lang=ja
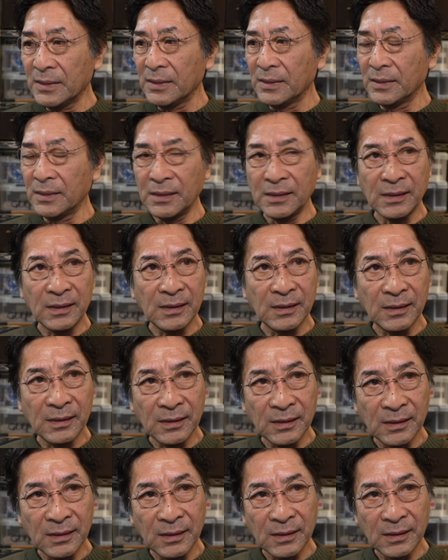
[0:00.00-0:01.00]

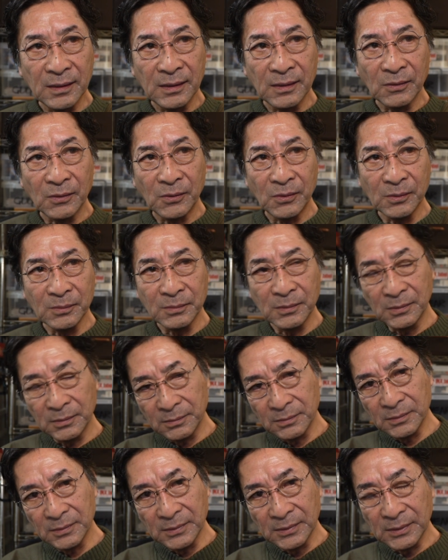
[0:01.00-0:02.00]
えー、
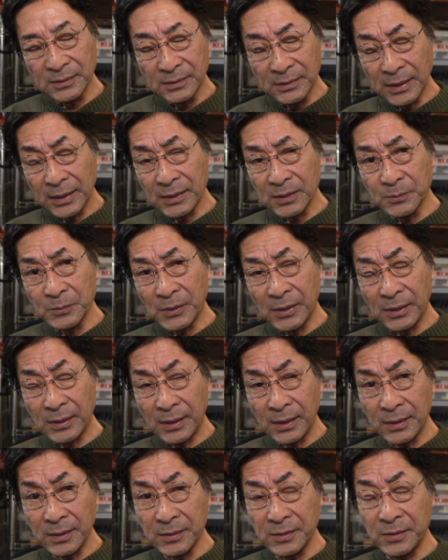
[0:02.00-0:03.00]
中でも
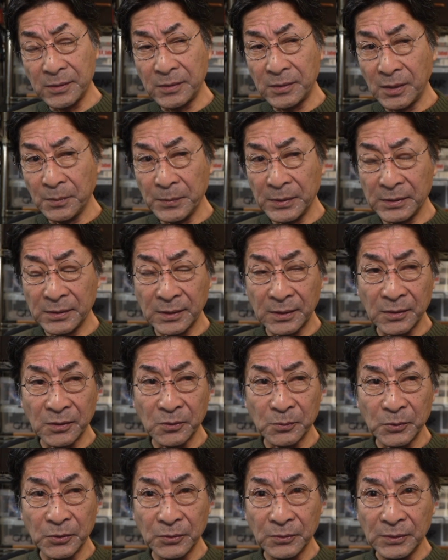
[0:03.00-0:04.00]
話してましたけ
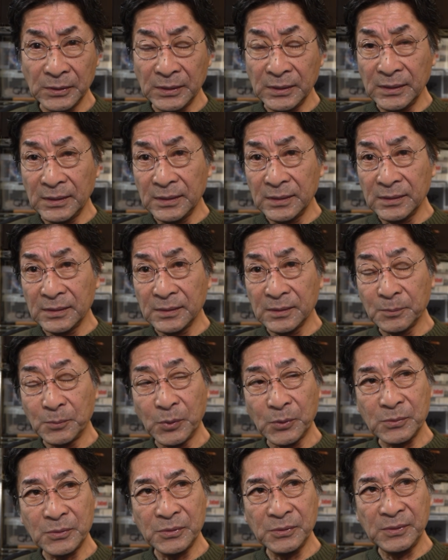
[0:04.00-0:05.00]
ども
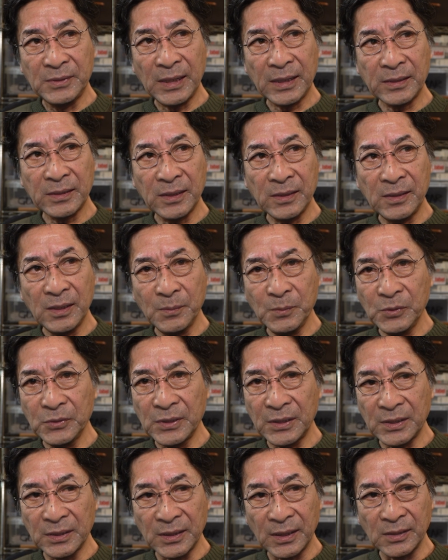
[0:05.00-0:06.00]
僕だけでも
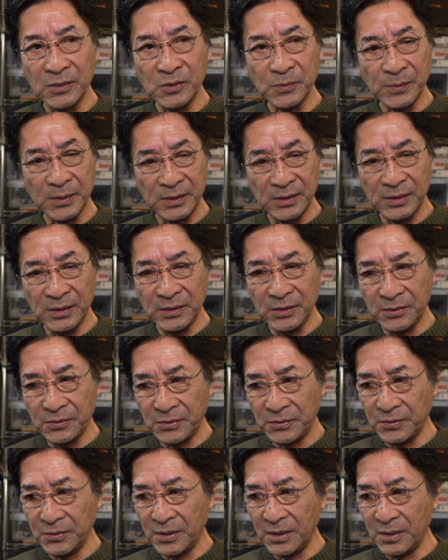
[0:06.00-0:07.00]
できないつまり
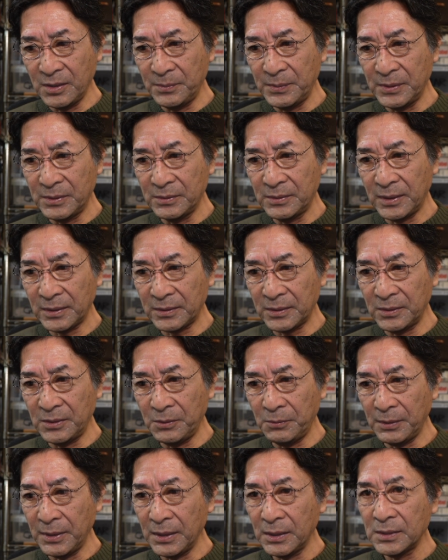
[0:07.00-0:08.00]
インクスレーベルだけ
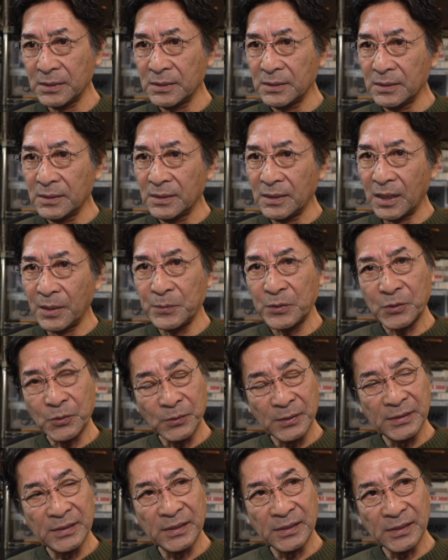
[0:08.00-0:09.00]
では
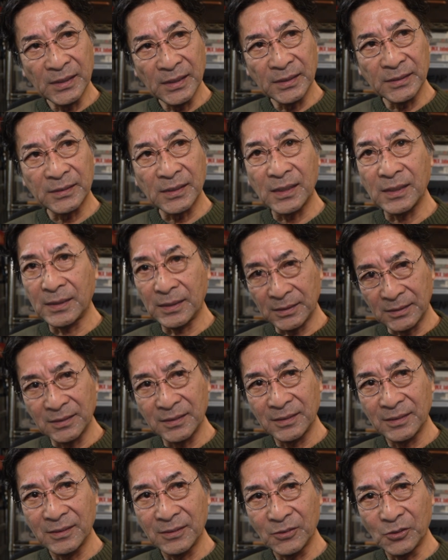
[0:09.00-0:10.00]
アミコンはできなかったかな
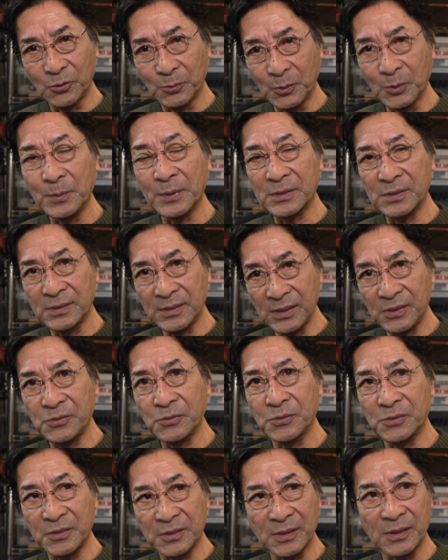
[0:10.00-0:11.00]
と思いますね
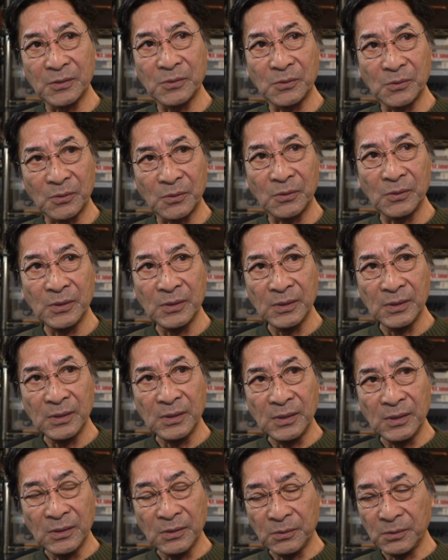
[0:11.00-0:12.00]
正直なところ。
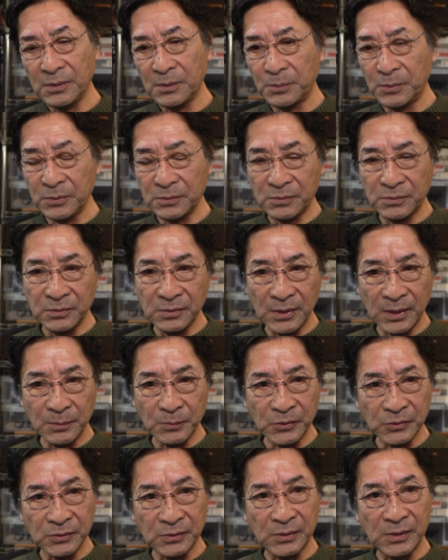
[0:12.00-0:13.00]
これは僕が
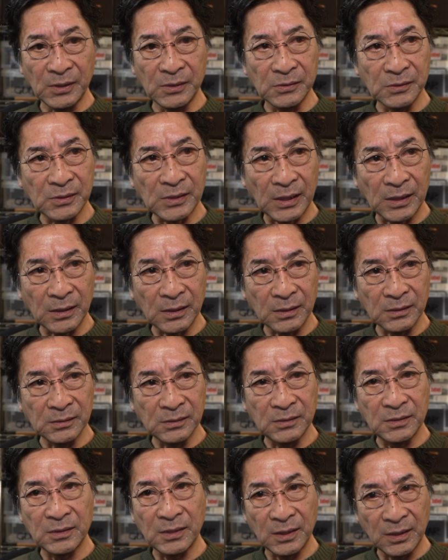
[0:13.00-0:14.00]
持ってる
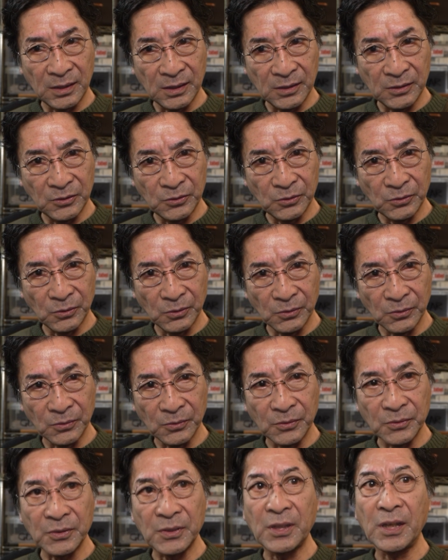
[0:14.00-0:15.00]
感性と
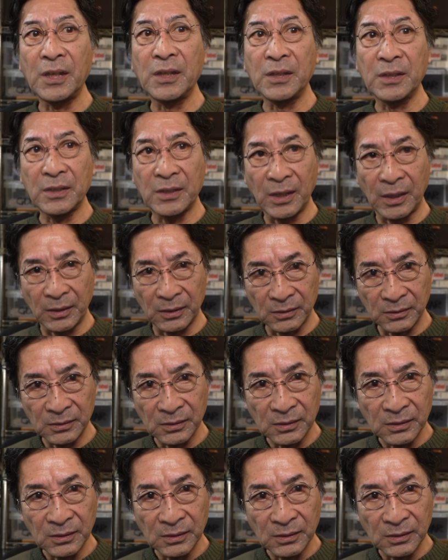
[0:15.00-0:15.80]
経験